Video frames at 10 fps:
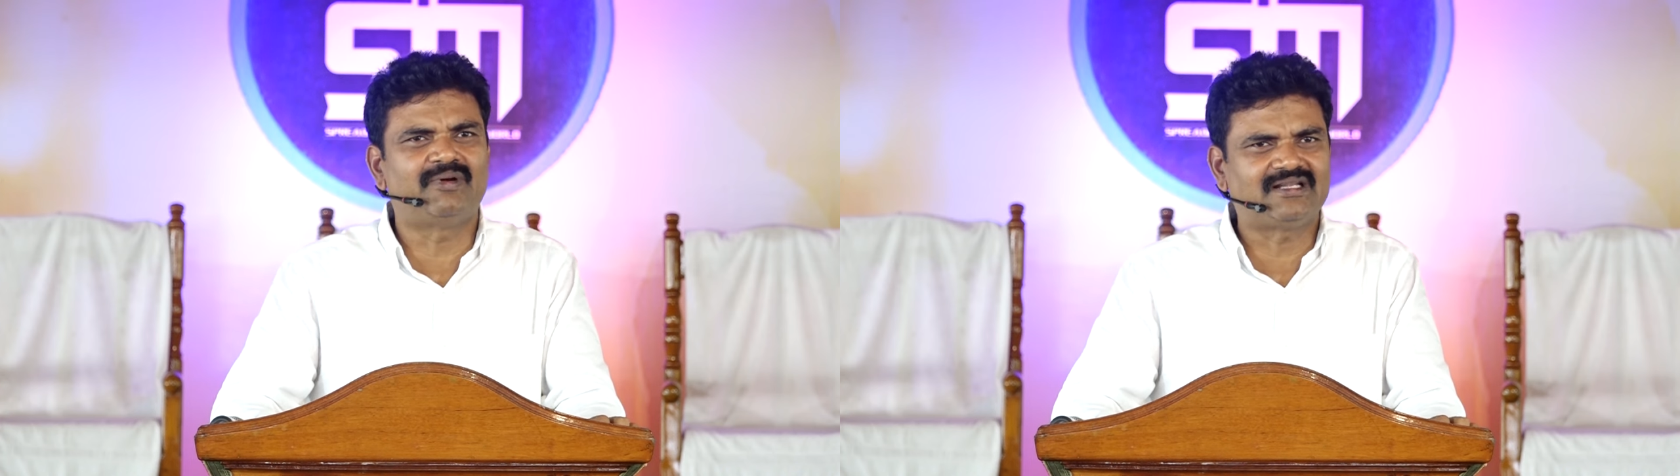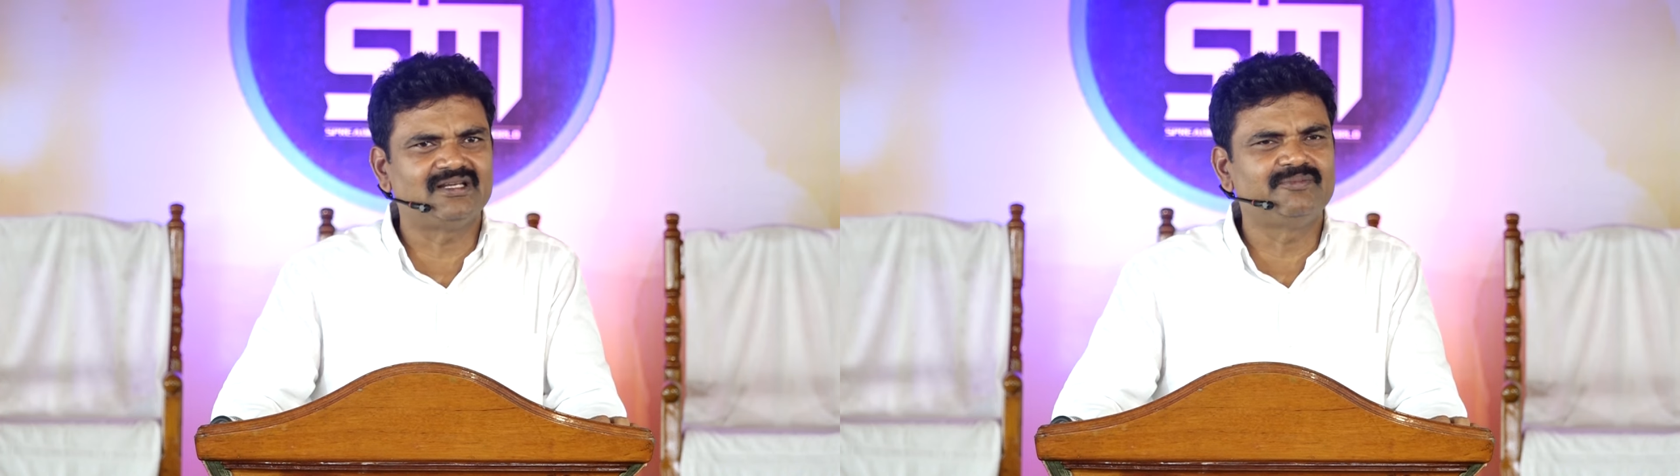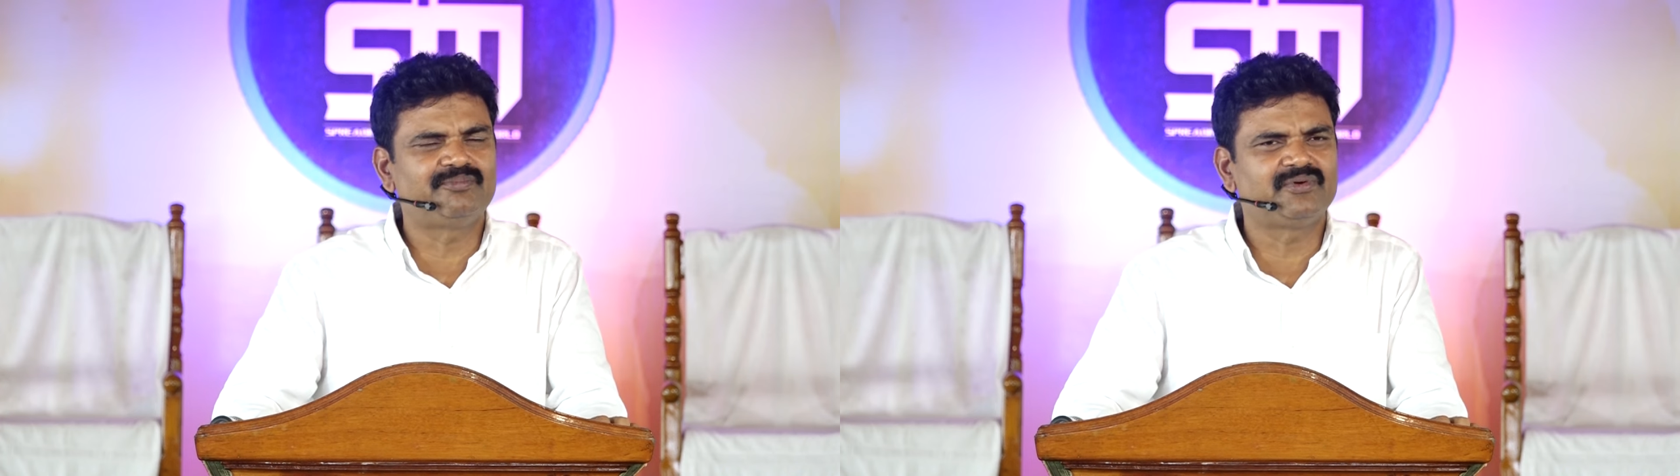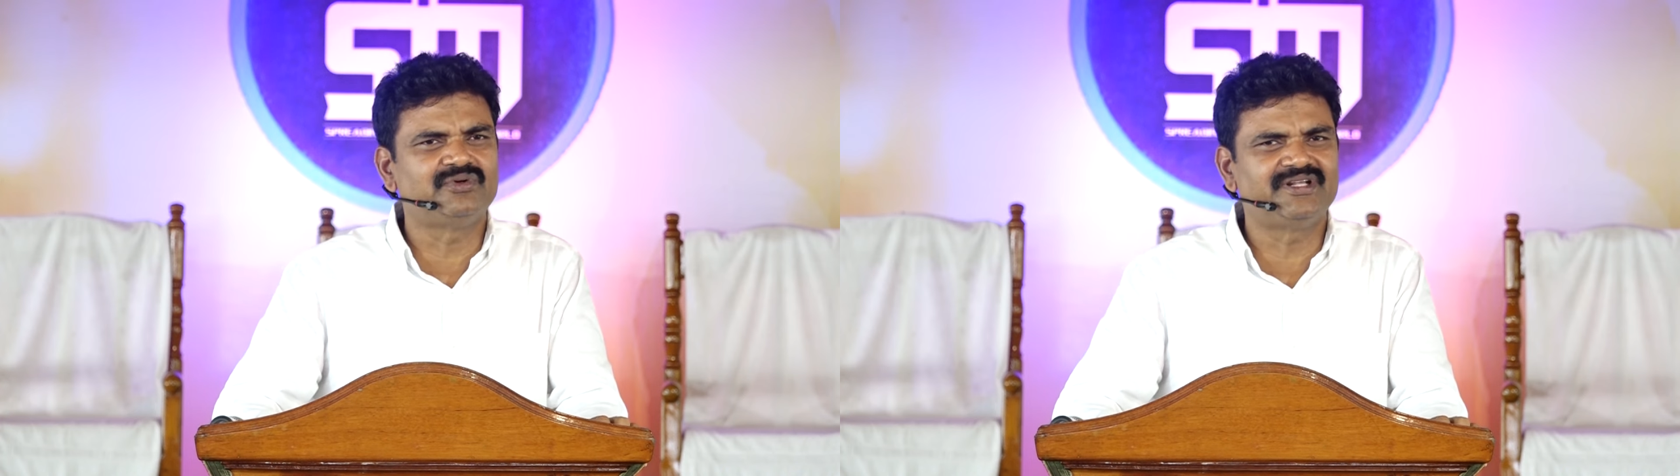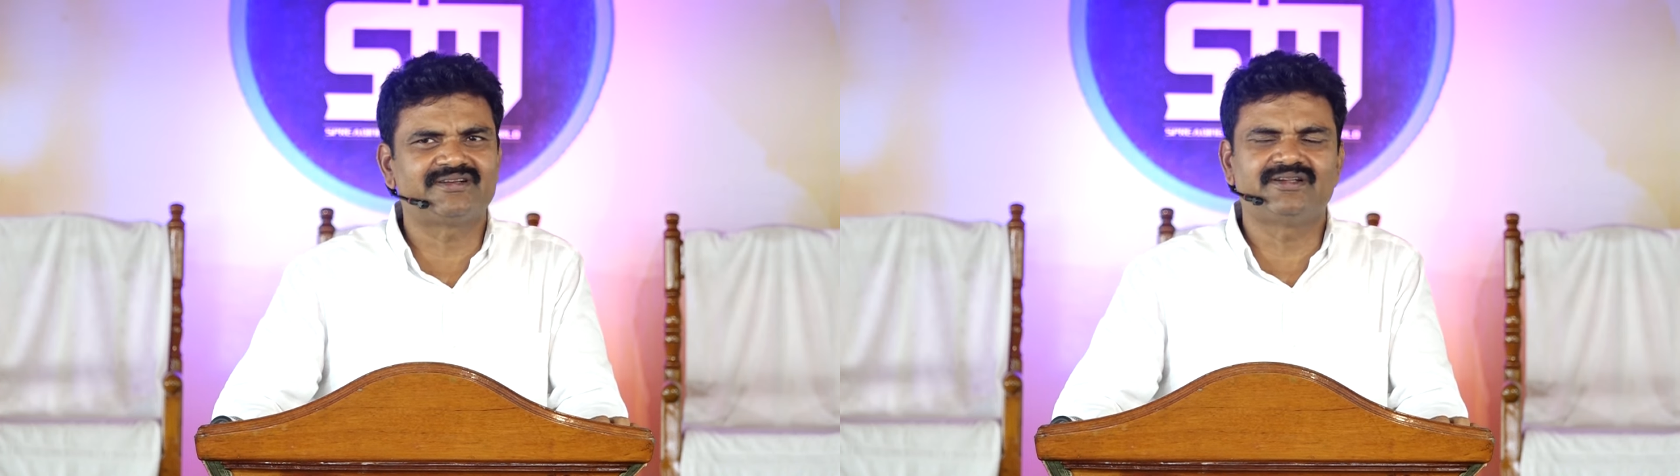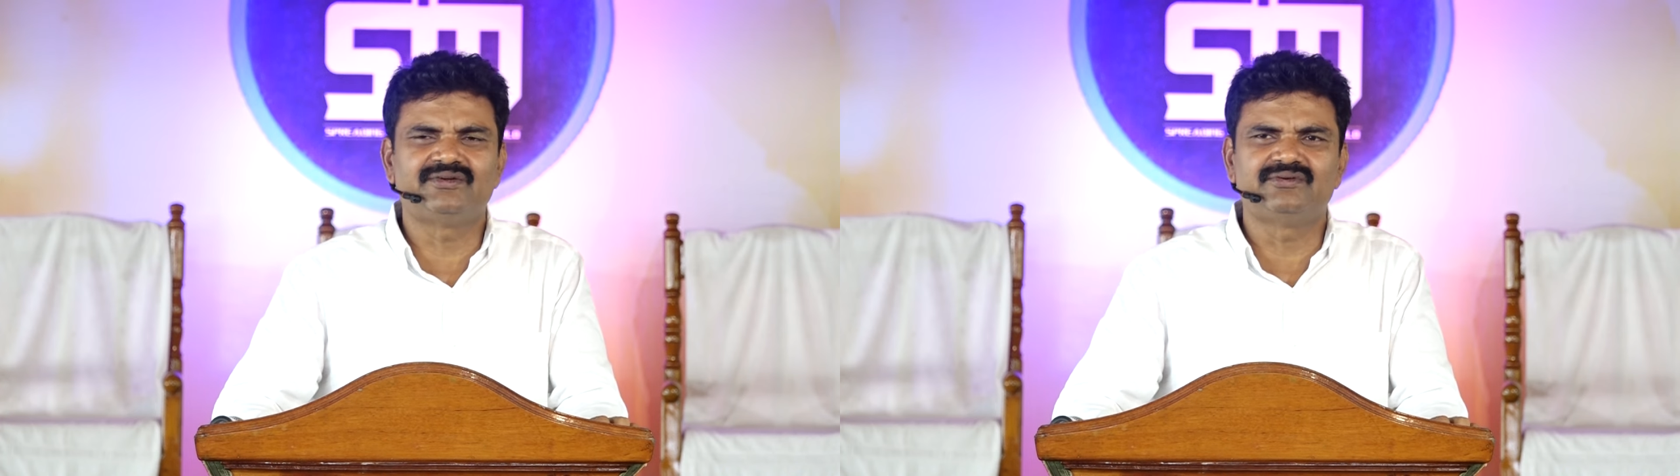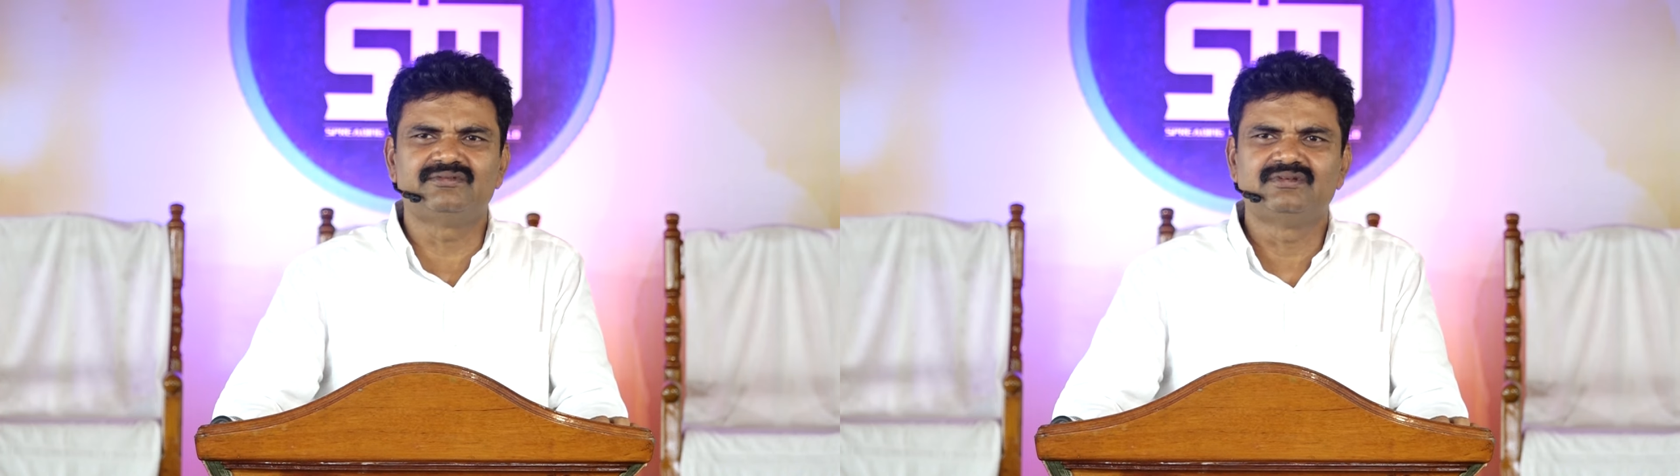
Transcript: బట్టలు ఇప్పి కొట్టారు నన్ను